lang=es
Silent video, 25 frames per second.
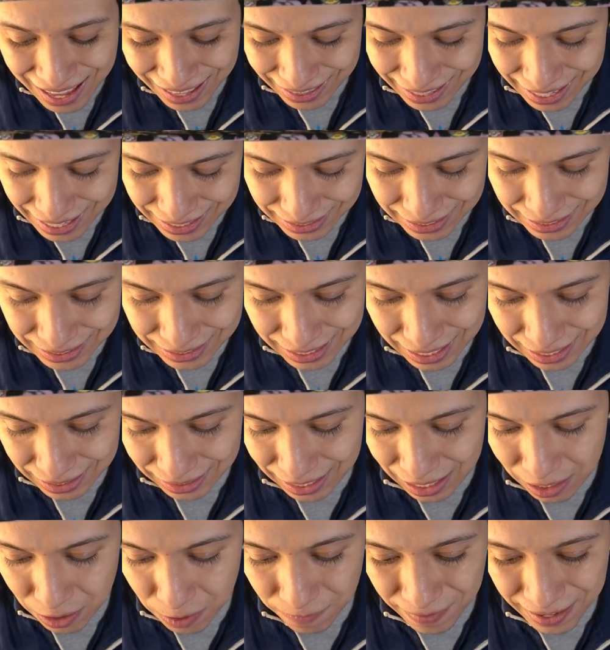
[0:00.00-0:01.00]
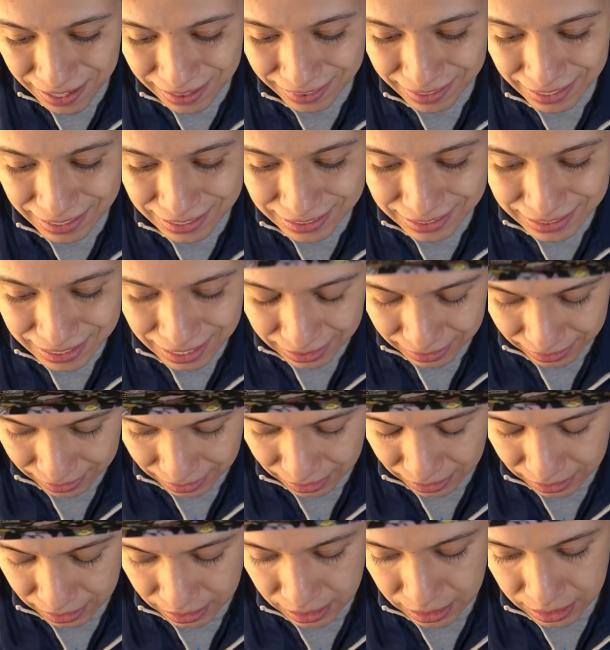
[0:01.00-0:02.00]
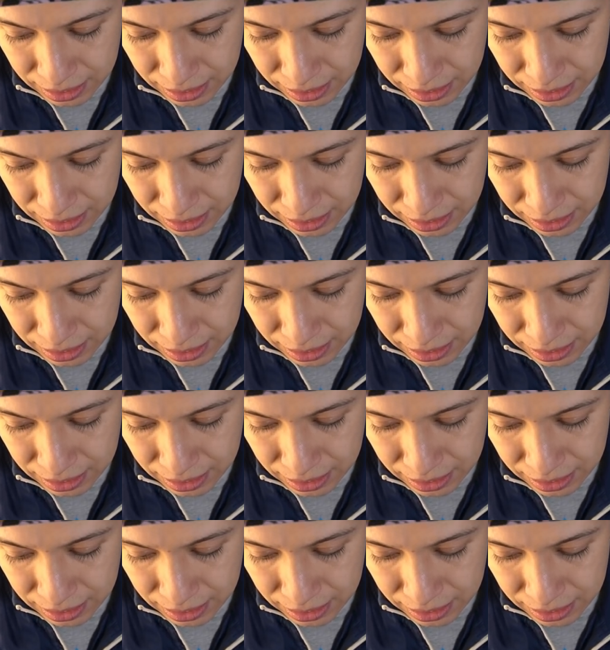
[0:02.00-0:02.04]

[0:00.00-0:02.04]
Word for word: 1797.